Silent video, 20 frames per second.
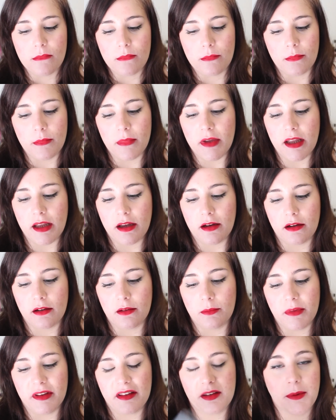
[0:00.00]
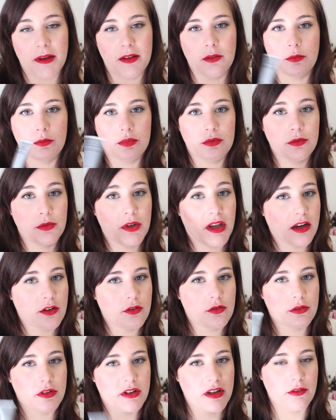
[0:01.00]
mais, mais c'est pas non plus quelque
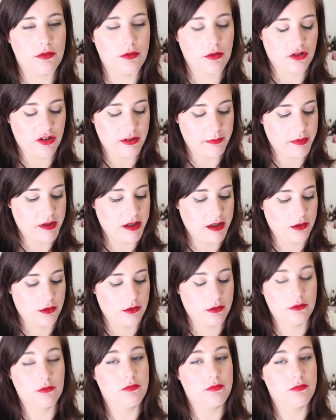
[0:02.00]
chose qu'il faut que j'applique